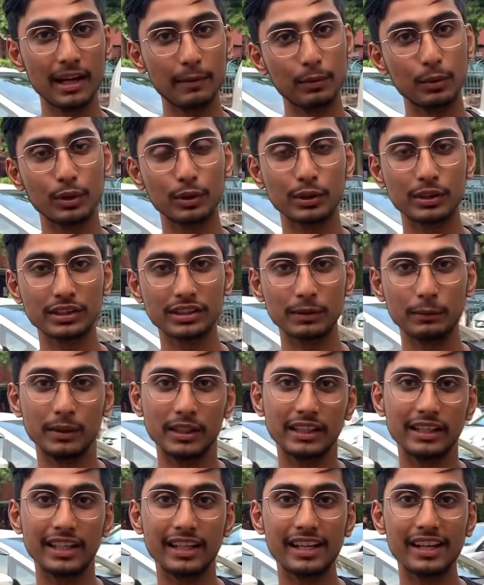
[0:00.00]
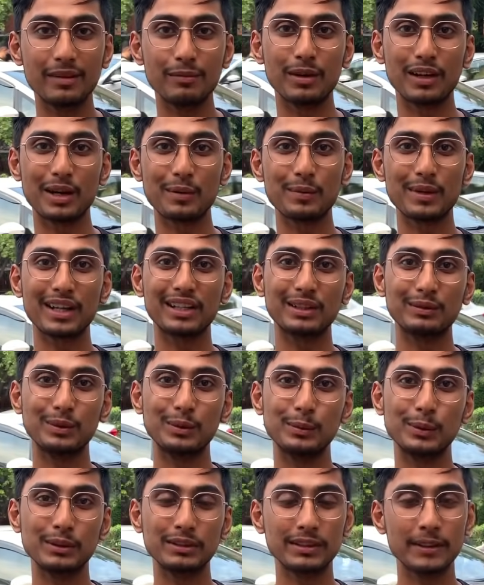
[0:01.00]
आप लोगों ने सभी ने देखी कि भरा पड़ा था
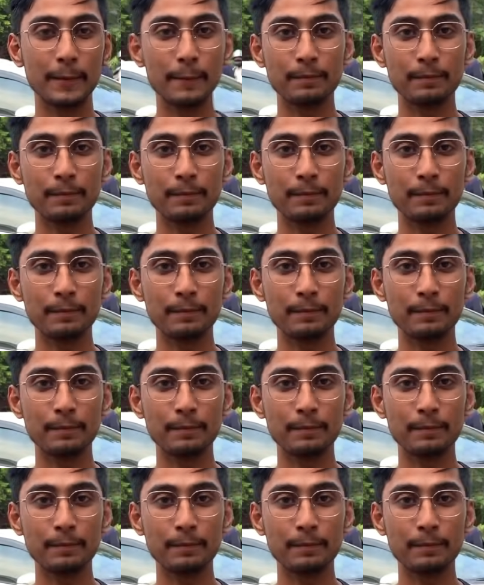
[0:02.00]
मोमोज़